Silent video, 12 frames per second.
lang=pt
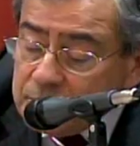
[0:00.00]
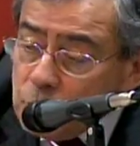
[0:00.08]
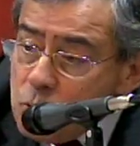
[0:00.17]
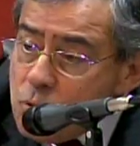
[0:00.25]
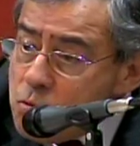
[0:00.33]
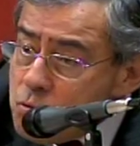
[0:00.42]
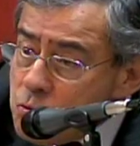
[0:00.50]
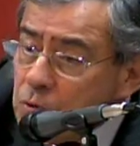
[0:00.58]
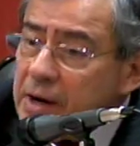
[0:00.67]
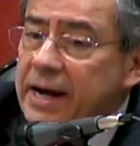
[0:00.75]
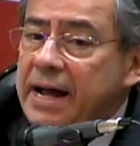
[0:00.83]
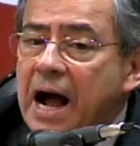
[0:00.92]
um
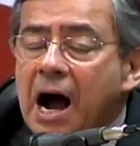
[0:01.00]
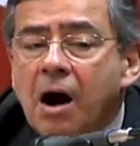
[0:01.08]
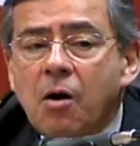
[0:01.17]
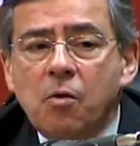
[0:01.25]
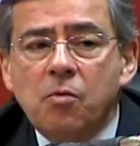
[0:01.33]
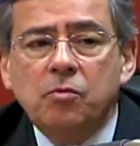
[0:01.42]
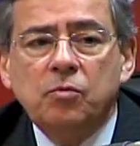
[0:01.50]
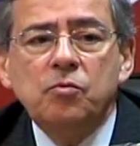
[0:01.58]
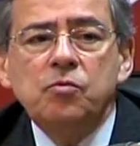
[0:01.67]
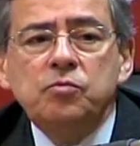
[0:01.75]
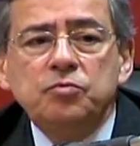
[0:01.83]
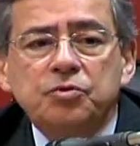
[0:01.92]
real,
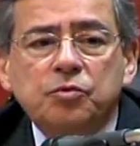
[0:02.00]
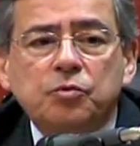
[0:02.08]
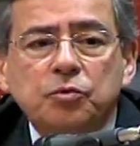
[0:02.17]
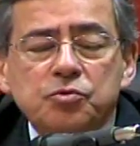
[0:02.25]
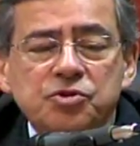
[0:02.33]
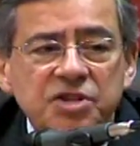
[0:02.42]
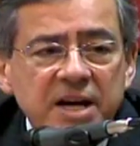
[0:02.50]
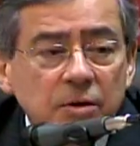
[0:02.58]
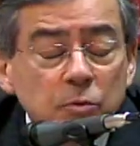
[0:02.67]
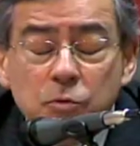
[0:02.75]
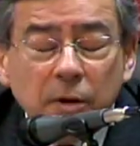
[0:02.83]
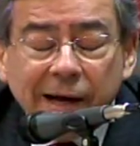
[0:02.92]
um cruzei
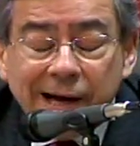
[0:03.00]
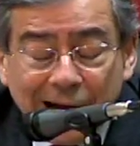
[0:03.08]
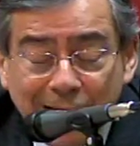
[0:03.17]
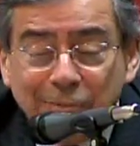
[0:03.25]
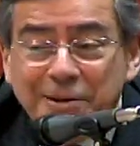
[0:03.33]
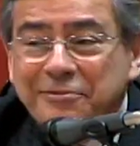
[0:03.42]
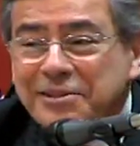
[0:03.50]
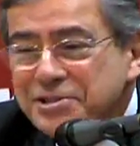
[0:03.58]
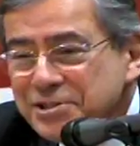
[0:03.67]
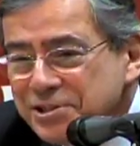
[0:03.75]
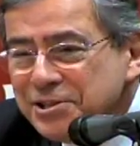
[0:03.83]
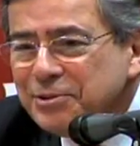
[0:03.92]
um real
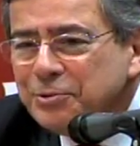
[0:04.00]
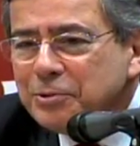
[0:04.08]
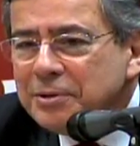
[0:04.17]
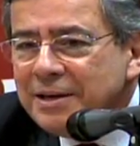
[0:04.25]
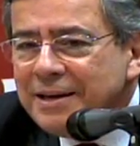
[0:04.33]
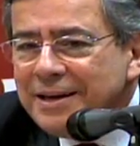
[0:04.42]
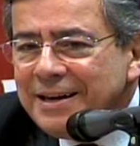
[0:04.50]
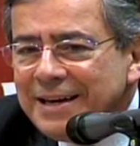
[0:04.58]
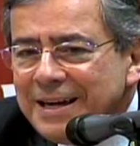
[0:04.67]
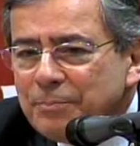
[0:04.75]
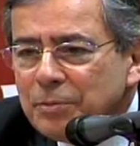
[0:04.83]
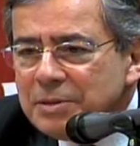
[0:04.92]
investido
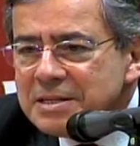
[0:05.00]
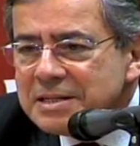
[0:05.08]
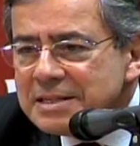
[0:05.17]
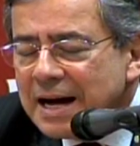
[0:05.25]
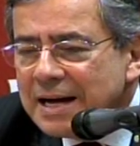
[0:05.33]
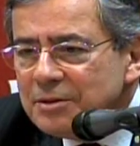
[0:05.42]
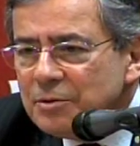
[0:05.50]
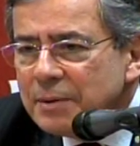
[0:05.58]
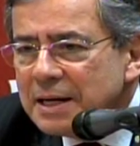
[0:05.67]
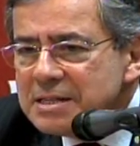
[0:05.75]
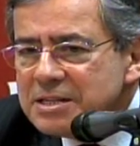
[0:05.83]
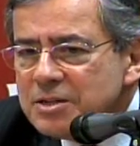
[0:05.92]
em publicidade no
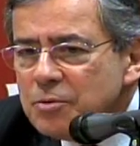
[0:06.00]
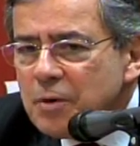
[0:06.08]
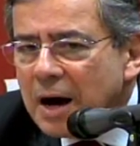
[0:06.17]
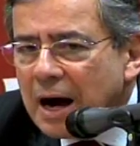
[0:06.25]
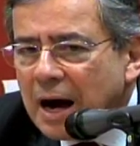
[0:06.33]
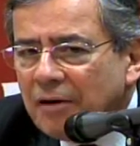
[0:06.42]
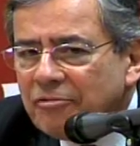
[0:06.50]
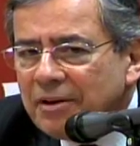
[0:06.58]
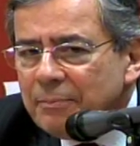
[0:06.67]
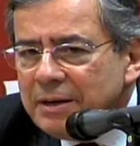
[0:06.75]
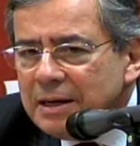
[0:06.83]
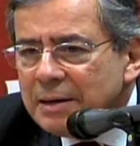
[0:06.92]
Brasil, a
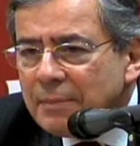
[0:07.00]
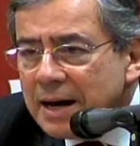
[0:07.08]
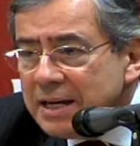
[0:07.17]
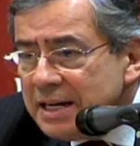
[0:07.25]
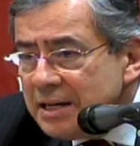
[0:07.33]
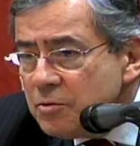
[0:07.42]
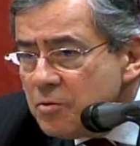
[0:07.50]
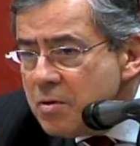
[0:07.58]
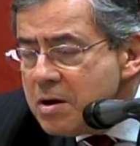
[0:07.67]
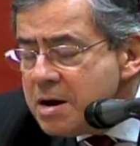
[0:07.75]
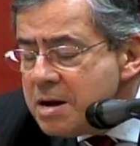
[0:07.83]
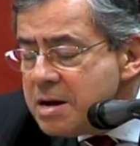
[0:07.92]
família Marinho
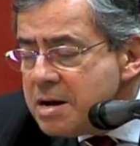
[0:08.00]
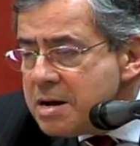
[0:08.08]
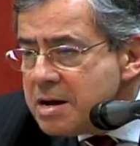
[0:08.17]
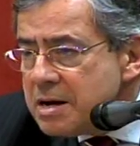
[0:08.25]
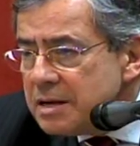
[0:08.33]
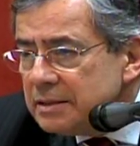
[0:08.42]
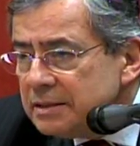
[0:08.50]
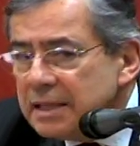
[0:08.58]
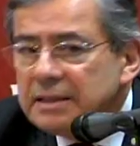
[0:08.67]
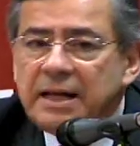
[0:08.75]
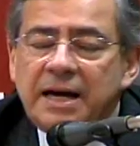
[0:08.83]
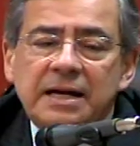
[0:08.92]

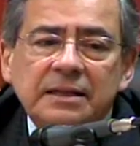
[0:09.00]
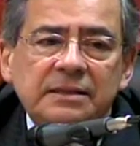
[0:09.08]
detém